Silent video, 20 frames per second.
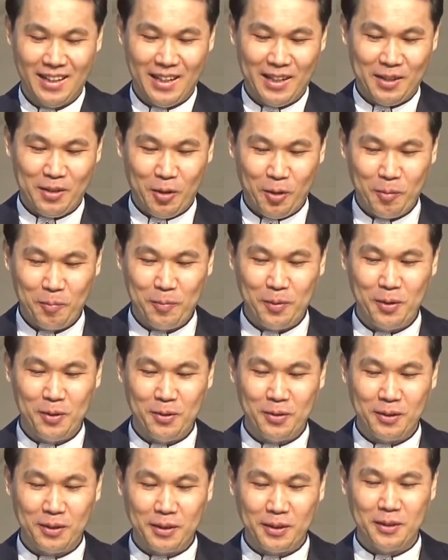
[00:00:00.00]

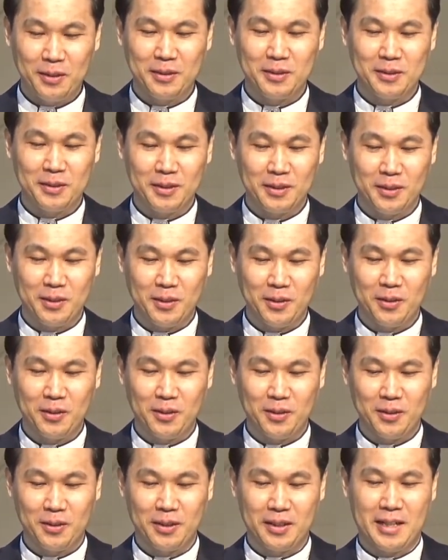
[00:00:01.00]
영평이었던
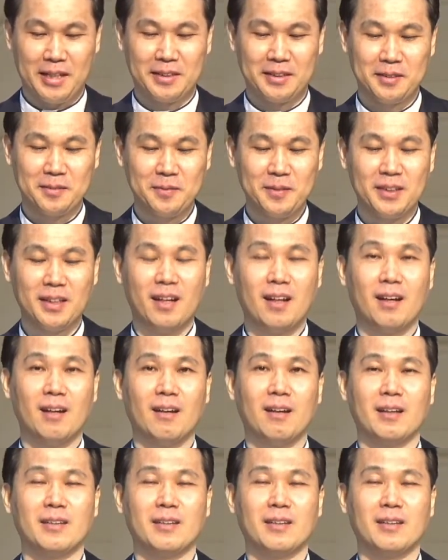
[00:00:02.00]
것 같습니다.